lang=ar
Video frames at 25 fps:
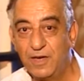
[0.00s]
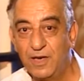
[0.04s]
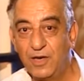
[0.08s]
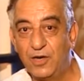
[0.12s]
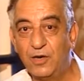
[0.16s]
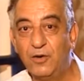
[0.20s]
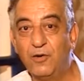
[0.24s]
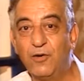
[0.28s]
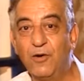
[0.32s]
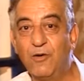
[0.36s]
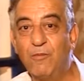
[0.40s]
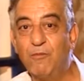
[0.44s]

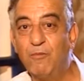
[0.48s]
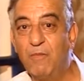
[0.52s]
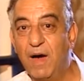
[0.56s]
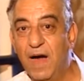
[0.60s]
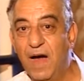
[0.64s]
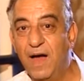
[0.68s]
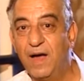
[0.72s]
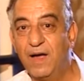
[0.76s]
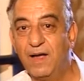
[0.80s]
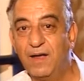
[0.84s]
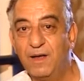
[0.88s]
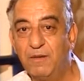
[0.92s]
اللي
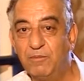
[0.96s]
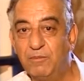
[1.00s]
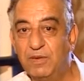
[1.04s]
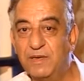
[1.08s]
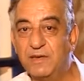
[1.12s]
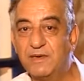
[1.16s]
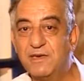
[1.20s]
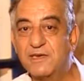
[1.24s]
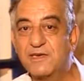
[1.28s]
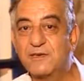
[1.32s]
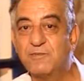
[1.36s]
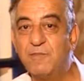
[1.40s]
هم
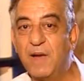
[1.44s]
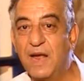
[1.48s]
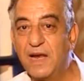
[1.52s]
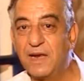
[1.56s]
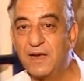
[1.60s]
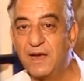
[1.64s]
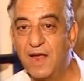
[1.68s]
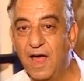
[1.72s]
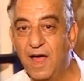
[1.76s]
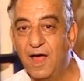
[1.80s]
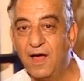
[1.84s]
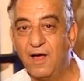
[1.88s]
بالنسبة
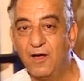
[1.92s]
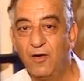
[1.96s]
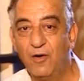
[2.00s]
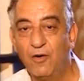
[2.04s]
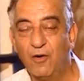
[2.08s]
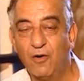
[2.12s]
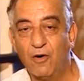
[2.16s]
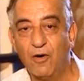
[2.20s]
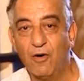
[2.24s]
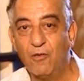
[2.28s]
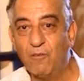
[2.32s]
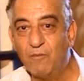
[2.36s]
لنا
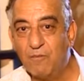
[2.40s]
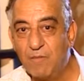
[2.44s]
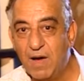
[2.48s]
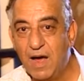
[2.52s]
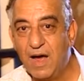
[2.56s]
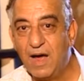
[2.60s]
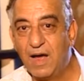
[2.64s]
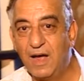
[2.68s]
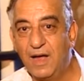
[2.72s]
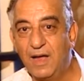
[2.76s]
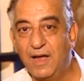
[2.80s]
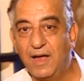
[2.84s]
هم
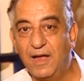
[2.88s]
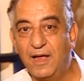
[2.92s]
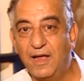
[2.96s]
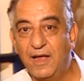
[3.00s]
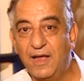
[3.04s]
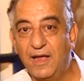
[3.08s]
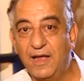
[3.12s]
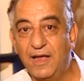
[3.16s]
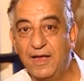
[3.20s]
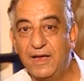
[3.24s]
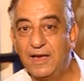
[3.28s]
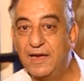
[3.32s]

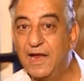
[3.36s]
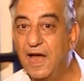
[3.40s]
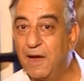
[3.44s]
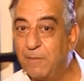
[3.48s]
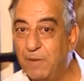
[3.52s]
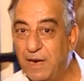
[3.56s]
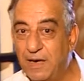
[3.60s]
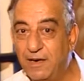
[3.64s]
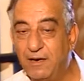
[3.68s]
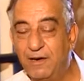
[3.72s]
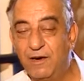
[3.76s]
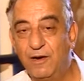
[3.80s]
آه
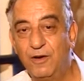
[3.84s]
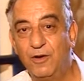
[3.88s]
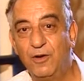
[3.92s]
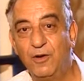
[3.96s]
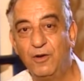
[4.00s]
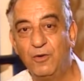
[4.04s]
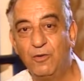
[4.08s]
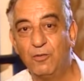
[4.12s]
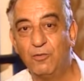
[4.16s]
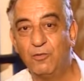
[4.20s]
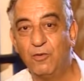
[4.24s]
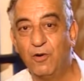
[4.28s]
الامل
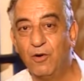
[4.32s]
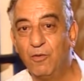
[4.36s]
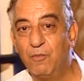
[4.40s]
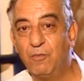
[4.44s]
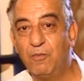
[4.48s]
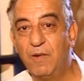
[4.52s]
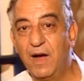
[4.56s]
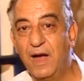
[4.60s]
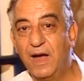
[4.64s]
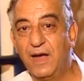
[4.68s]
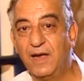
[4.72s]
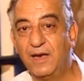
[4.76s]

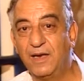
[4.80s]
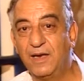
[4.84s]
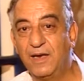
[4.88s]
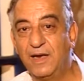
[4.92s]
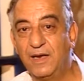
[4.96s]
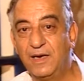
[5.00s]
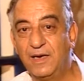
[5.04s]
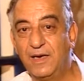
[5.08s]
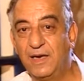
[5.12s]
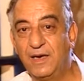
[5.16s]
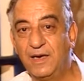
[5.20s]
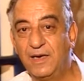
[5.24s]
وهم
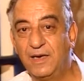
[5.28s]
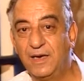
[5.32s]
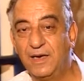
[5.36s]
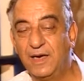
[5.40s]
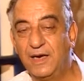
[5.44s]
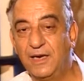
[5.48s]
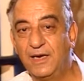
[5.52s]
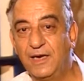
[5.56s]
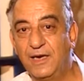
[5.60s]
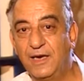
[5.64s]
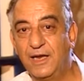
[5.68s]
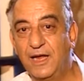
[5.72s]
الـ الـ الـ
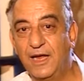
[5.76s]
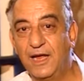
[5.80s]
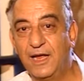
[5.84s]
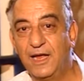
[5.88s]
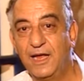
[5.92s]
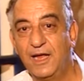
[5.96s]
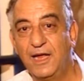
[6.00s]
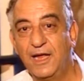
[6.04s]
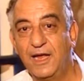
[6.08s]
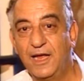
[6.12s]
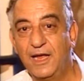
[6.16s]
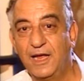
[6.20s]
الـ
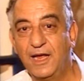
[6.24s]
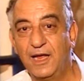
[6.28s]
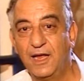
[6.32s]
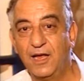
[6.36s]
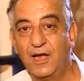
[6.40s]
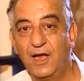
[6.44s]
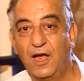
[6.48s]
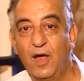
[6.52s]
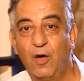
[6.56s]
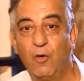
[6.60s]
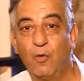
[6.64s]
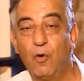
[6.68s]

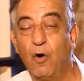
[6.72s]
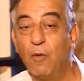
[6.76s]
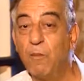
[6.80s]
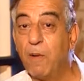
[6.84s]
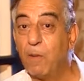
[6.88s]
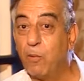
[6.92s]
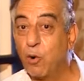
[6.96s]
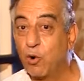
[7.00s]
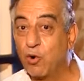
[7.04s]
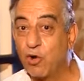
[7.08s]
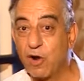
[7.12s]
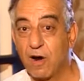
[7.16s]
آه وهم
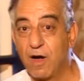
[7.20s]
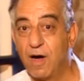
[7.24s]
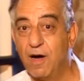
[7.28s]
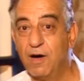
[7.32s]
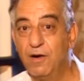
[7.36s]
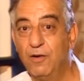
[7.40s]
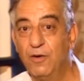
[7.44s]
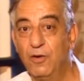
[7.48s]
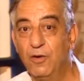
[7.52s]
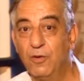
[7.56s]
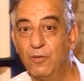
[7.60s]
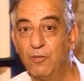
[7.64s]
بكرة
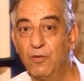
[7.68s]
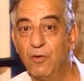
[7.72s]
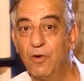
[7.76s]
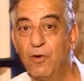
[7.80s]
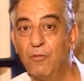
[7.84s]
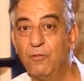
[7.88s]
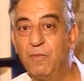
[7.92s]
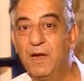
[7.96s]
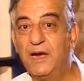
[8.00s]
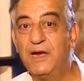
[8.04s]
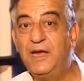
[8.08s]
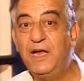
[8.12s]

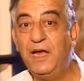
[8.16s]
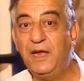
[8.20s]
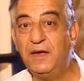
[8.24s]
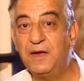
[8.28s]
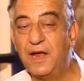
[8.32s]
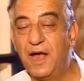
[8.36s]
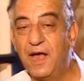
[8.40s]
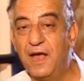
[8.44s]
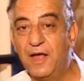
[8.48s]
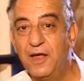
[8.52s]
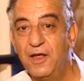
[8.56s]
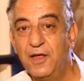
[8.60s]
وهم اللي
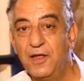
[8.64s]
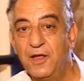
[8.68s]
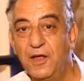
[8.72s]
احنا